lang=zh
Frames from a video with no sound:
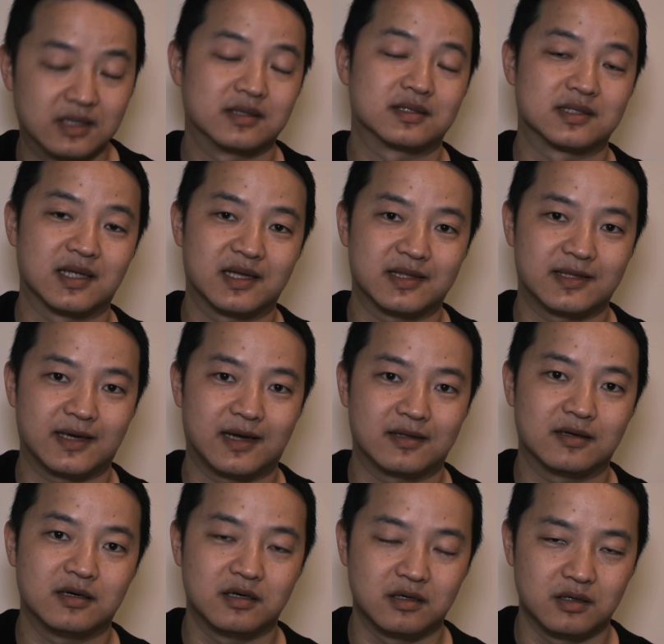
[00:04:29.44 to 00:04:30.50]
个子弹夹
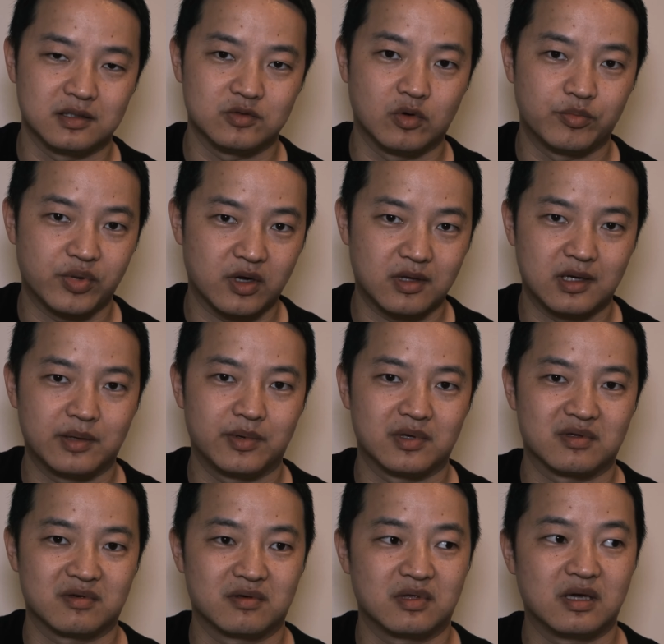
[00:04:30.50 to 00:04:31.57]
的盒子，我不知道它里面
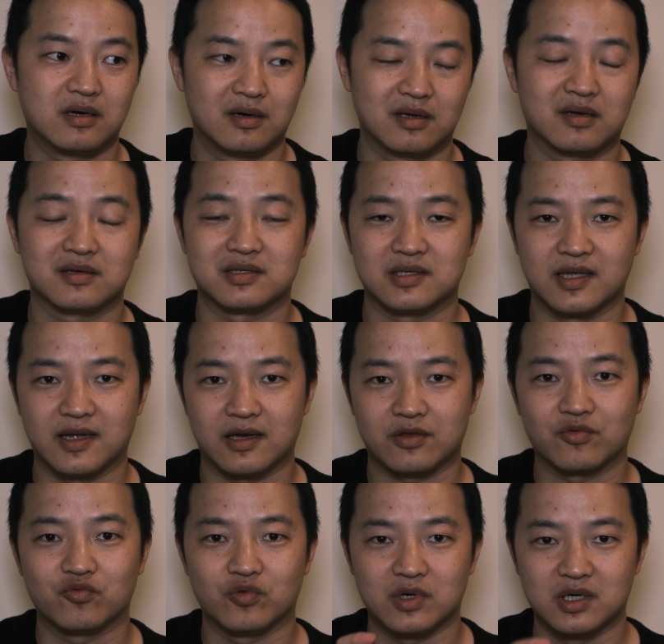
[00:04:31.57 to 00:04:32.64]
是一颗一个子弹，还是
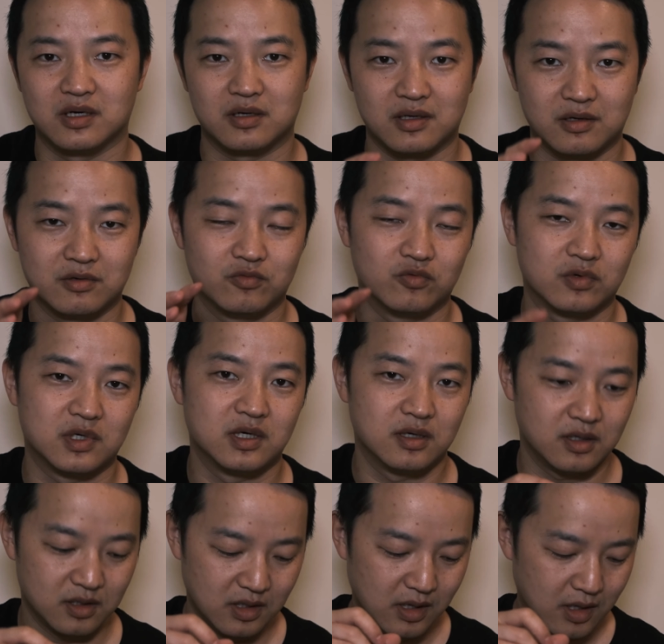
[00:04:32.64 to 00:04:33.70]
五颗一五
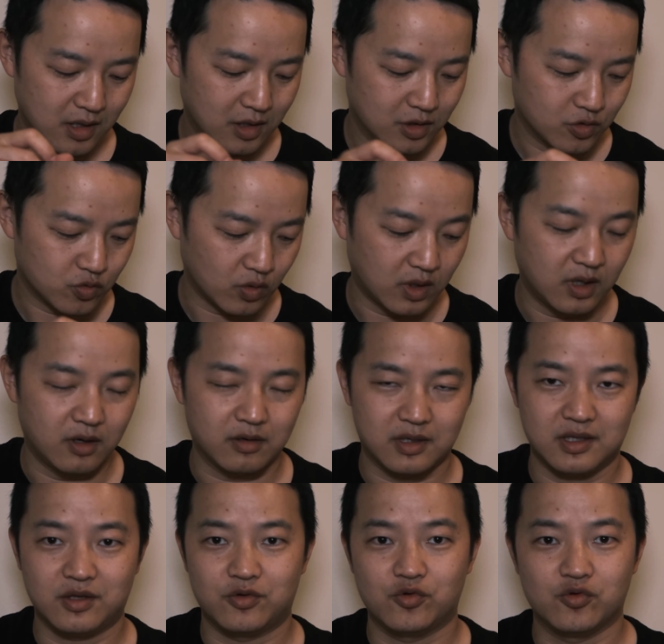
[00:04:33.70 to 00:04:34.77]
颗装好给
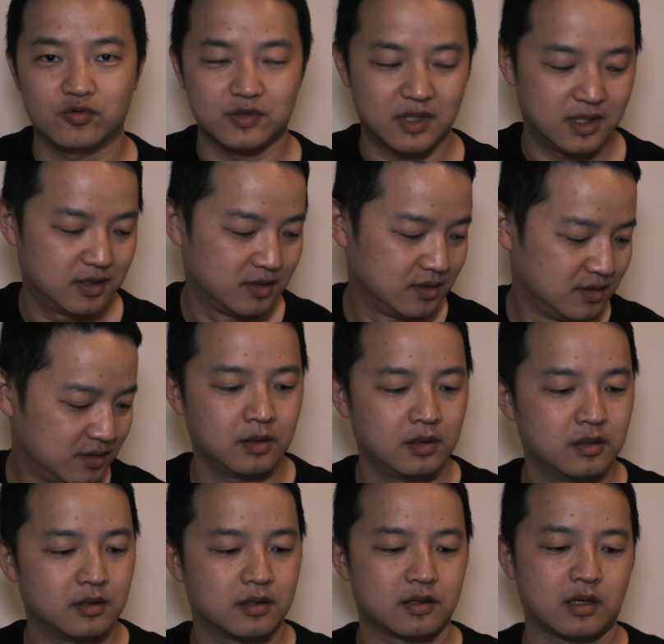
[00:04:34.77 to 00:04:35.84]
你用的。
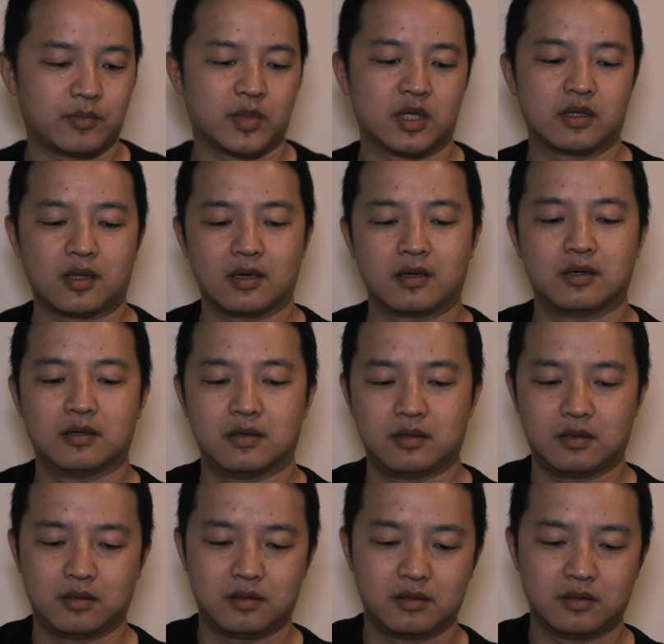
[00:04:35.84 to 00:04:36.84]
上面这个